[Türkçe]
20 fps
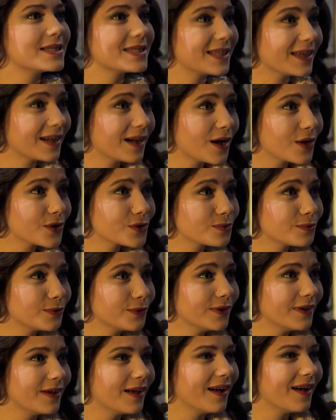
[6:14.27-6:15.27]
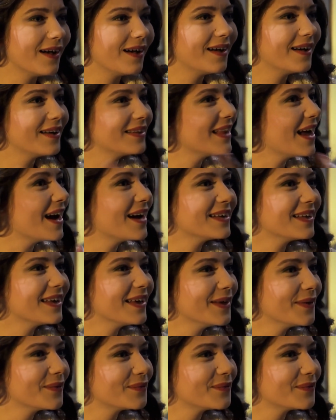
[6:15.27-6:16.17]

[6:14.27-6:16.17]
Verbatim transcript: Dekans mı? Aa, nerede?